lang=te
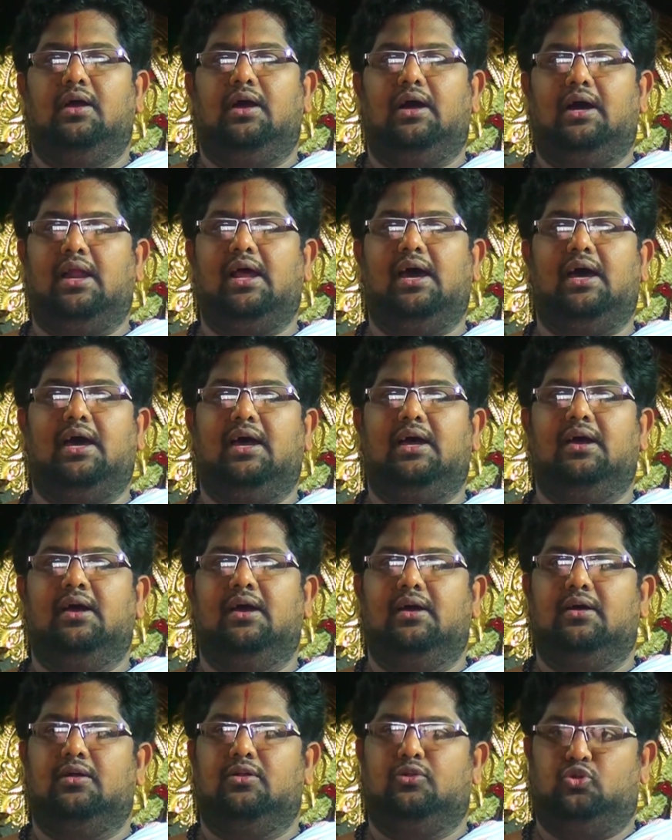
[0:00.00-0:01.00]
అలా
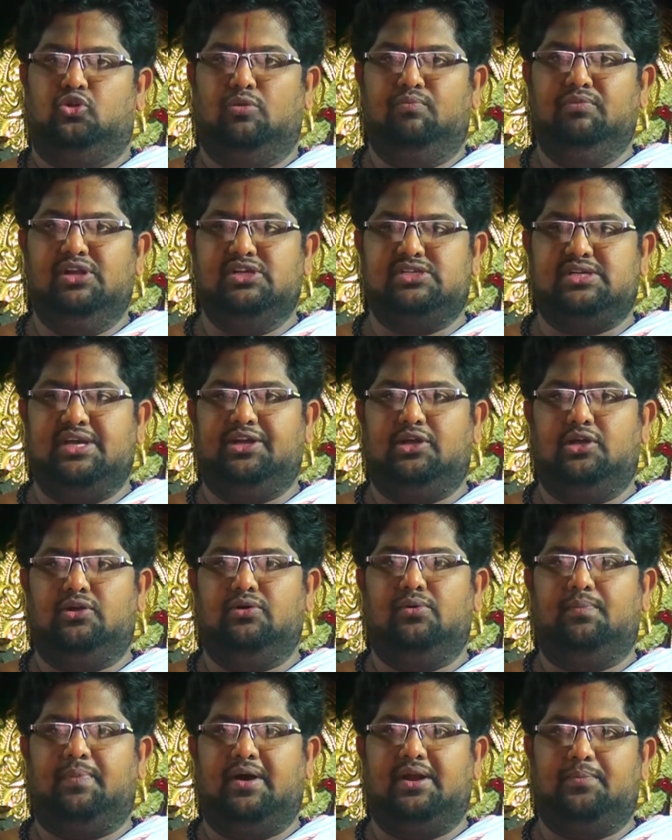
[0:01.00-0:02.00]
తొమ్మిది సంఖ్యలో
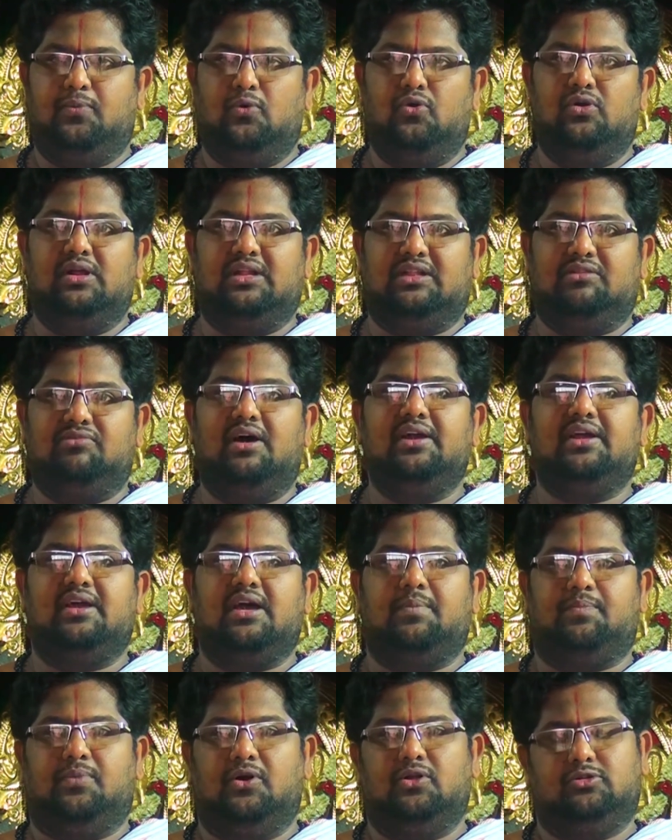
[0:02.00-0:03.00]
పరిపూర్ణత్వాన్ని
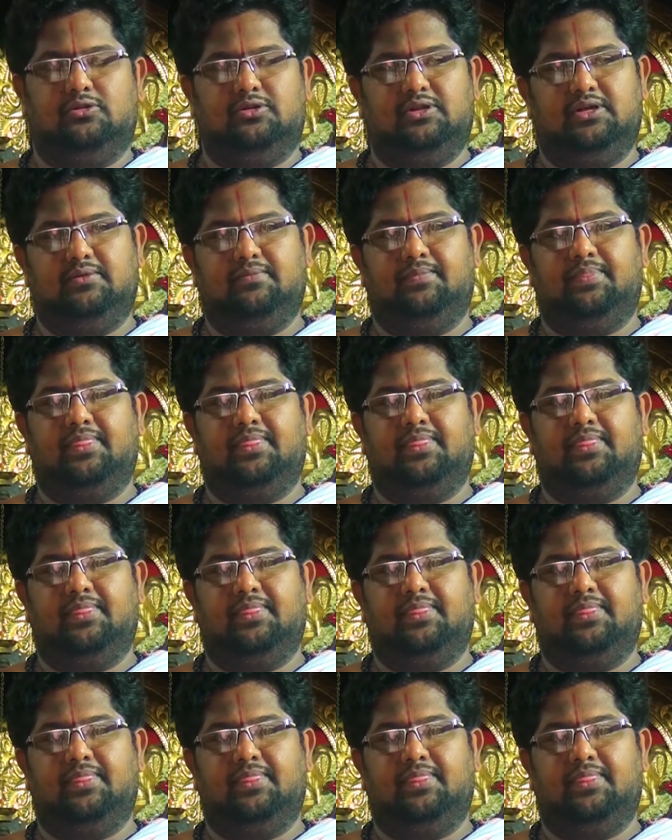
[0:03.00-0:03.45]
ఏర్పడుతుంది